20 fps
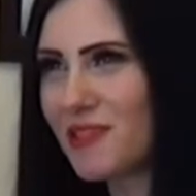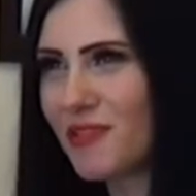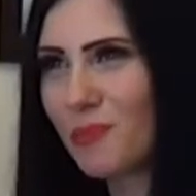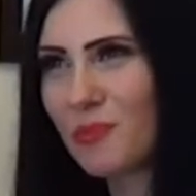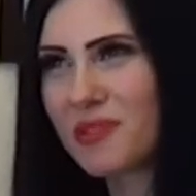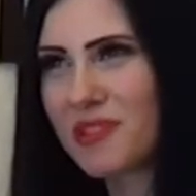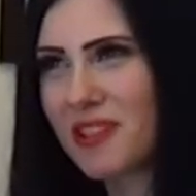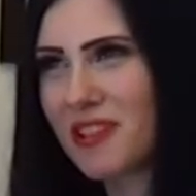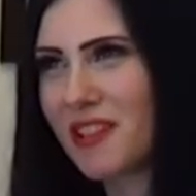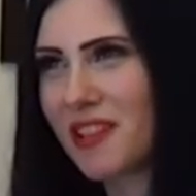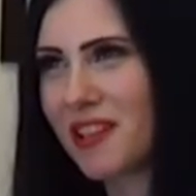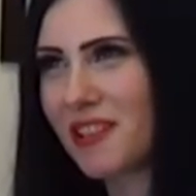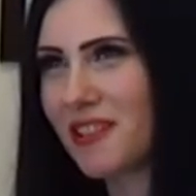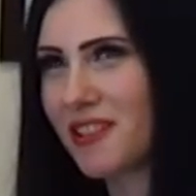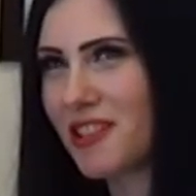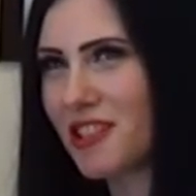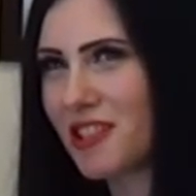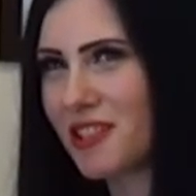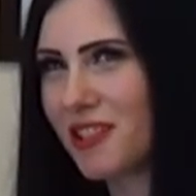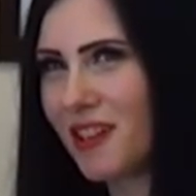в описании когда
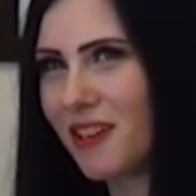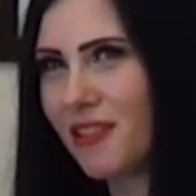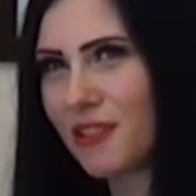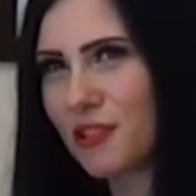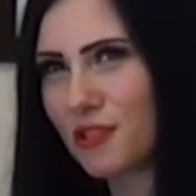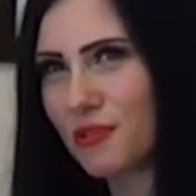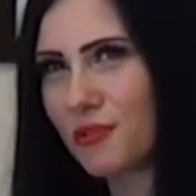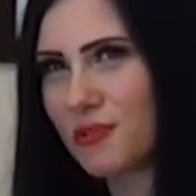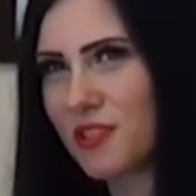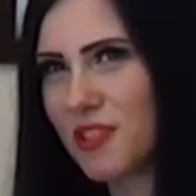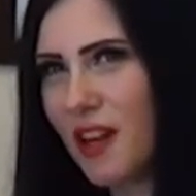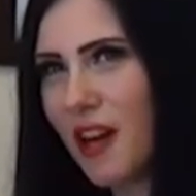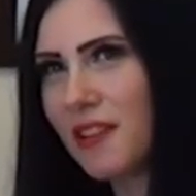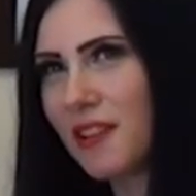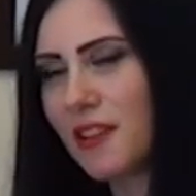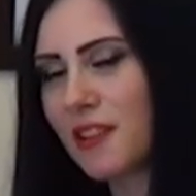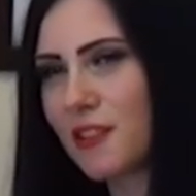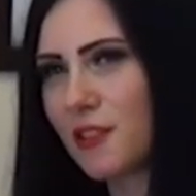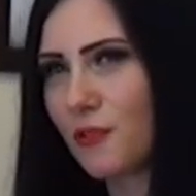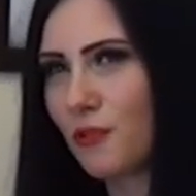читала, что Диана
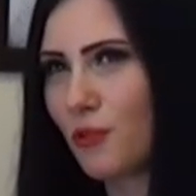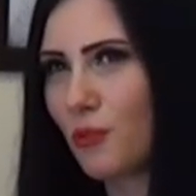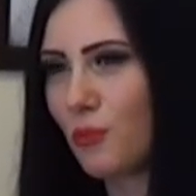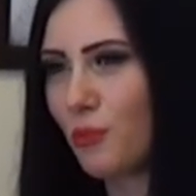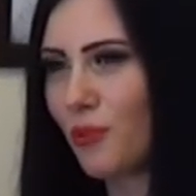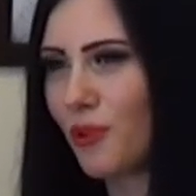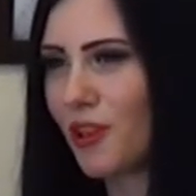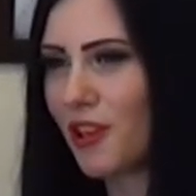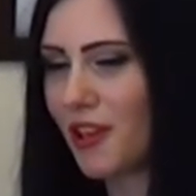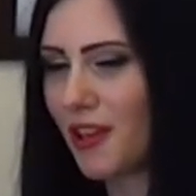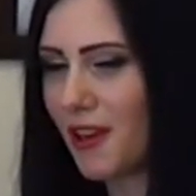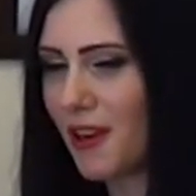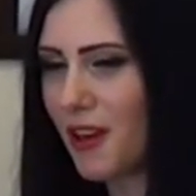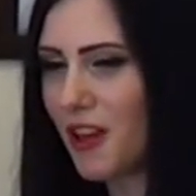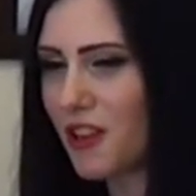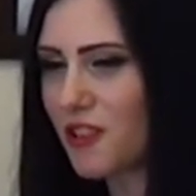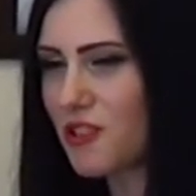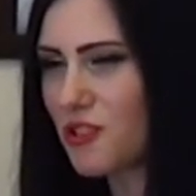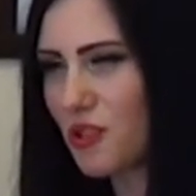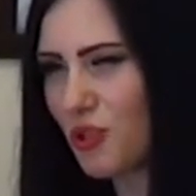это такой более
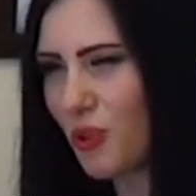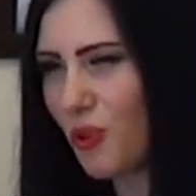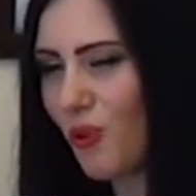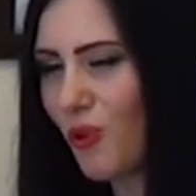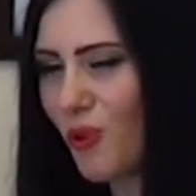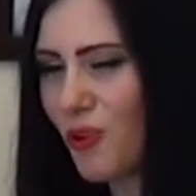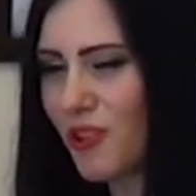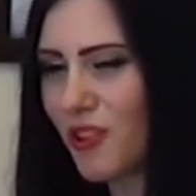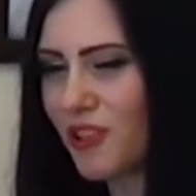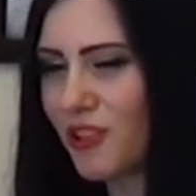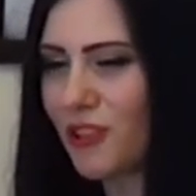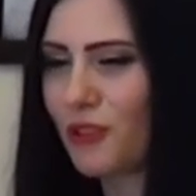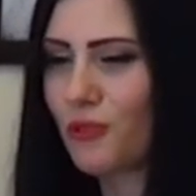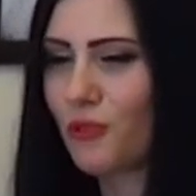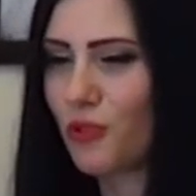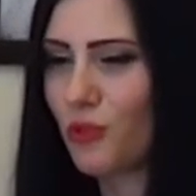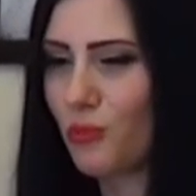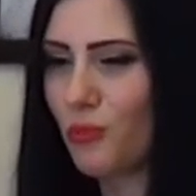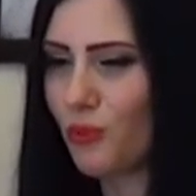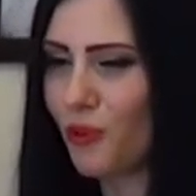строгий,
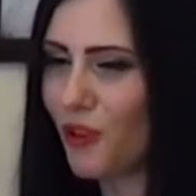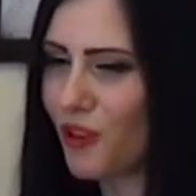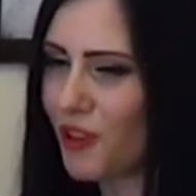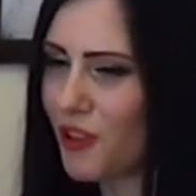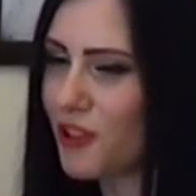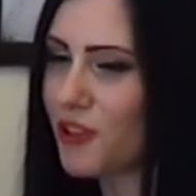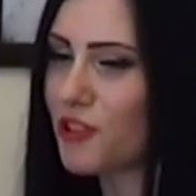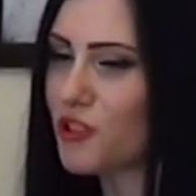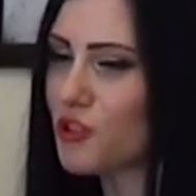такой более